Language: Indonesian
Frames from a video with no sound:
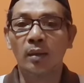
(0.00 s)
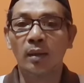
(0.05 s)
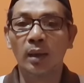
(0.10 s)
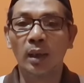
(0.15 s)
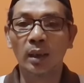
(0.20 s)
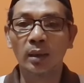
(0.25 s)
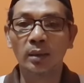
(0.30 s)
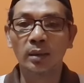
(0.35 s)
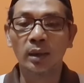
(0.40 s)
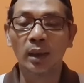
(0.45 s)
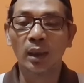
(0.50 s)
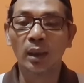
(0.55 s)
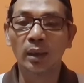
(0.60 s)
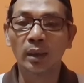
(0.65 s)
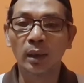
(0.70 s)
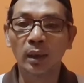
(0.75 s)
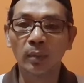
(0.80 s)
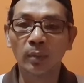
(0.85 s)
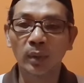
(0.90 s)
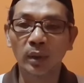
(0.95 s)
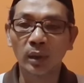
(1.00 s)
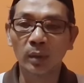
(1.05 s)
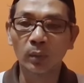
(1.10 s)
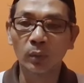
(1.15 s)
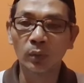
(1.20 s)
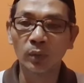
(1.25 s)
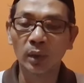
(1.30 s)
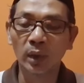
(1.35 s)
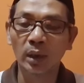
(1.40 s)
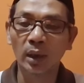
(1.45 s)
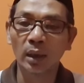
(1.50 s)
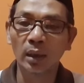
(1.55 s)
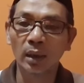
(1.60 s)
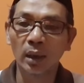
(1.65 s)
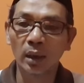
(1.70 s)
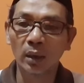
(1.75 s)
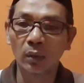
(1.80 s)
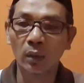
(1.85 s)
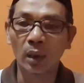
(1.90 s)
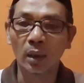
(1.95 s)
Niatnya ingin menyembunyikan
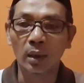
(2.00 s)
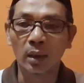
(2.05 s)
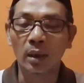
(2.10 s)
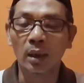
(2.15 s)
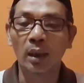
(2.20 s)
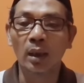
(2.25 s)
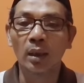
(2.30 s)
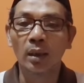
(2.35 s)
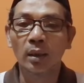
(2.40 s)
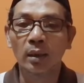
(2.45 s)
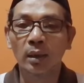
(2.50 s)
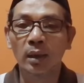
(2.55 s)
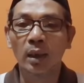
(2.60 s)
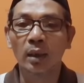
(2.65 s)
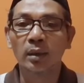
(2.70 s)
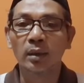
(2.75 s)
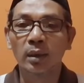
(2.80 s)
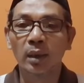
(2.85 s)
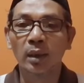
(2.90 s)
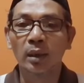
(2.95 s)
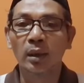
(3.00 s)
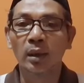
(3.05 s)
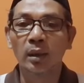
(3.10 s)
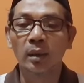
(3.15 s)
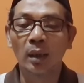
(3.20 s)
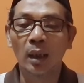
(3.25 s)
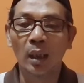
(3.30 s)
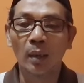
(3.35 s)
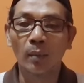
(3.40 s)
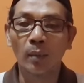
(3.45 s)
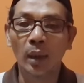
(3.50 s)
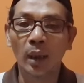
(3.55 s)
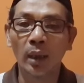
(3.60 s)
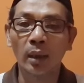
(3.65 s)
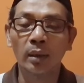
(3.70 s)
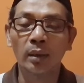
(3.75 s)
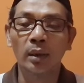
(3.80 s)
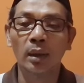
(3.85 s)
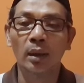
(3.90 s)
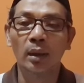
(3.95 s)
dari warga, niatnya ingin
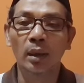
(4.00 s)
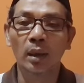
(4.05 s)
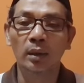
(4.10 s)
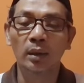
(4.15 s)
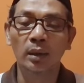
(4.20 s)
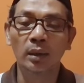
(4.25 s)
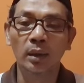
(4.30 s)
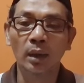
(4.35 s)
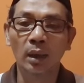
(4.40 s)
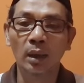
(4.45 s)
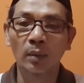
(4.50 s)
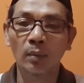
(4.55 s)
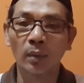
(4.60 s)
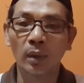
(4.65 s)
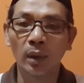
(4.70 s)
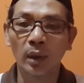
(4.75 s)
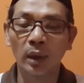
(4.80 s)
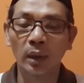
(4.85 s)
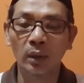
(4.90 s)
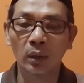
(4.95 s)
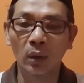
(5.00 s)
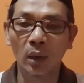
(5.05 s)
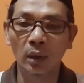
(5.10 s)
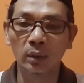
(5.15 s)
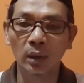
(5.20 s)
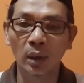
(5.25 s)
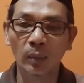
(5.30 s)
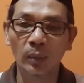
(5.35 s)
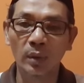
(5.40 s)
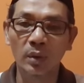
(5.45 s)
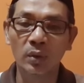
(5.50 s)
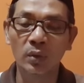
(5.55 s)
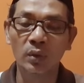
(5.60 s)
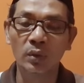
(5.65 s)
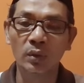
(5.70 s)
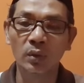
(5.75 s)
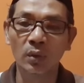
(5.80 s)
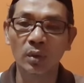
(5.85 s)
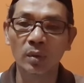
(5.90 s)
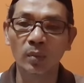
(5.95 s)
aman agar tidak kembali ditolak, tapi
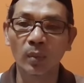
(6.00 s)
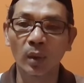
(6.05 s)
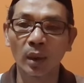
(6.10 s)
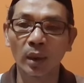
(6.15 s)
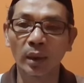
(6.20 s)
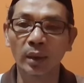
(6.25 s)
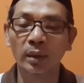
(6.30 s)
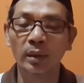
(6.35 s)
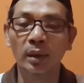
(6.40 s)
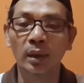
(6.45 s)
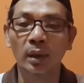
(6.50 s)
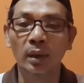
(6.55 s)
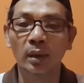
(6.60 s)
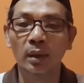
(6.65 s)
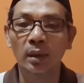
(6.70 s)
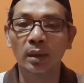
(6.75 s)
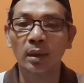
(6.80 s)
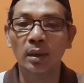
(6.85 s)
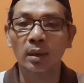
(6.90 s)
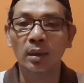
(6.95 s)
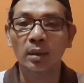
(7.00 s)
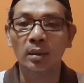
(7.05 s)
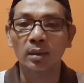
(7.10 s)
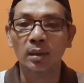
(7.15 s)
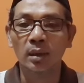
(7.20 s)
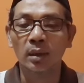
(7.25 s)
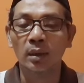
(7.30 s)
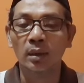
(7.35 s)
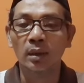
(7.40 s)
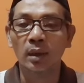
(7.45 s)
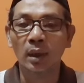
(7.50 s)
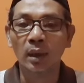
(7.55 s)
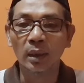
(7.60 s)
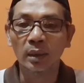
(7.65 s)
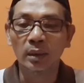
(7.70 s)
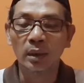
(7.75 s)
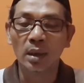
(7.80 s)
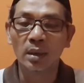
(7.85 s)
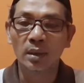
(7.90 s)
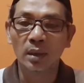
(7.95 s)
justru sebaliknya.
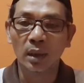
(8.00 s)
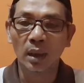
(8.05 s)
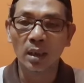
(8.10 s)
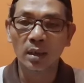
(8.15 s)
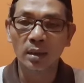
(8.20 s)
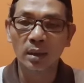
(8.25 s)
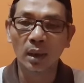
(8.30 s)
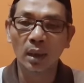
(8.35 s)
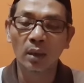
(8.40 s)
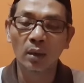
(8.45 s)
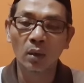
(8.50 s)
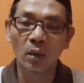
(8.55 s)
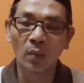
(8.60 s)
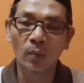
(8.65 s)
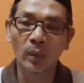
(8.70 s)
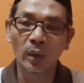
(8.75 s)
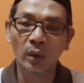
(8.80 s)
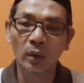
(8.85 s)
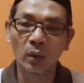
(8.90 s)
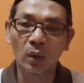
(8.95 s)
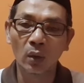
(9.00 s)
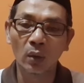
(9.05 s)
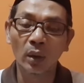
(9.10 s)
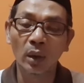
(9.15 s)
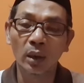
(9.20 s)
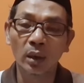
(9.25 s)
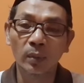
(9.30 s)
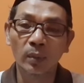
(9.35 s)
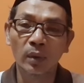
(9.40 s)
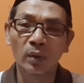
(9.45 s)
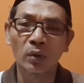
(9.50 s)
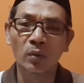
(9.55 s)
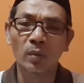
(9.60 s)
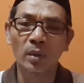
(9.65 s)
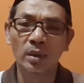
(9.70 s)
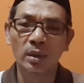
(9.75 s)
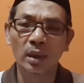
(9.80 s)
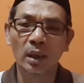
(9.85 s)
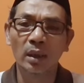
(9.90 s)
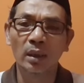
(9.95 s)
Derita jenazah korban corona di
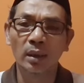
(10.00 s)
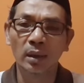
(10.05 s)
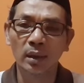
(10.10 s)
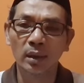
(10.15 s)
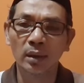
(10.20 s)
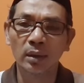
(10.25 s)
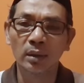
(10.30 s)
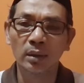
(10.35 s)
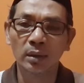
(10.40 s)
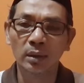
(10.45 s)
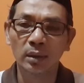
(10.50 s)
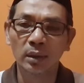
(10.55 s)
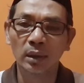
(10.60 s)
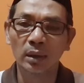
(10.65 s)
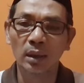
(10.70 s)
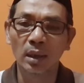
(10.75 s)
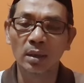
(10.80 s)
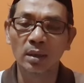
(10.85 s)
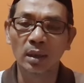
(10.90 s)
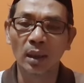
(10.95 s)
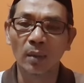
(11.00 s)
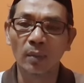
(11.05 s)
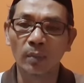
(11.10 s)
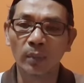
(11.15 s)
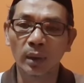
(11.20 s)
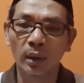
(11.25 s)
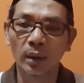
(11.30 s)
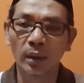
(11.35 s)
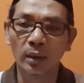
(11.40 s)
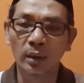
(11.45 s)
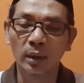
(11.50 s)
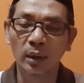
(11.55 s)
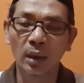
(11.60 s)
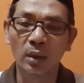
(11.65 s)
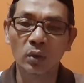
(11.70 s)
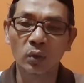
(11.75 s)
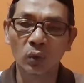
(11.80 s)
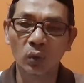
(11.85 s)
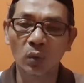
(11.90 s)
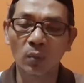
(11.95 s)
Banyumas kali ini tidak sampai,
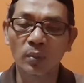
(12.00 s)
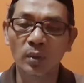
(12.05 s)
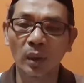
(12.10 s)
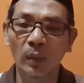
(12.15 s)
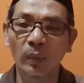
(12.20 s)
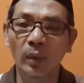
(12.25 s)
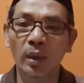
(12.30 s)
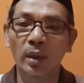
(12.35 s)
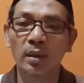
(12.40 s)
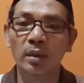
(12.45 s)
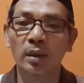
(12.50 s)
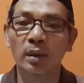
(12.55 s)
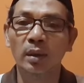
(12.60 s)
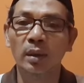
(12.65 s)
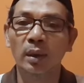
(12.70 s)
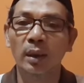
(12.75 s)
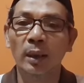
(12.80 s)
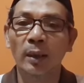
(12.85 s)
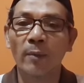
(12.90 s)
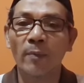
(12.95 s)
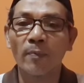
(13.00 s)
tidak cukup sampai di sini.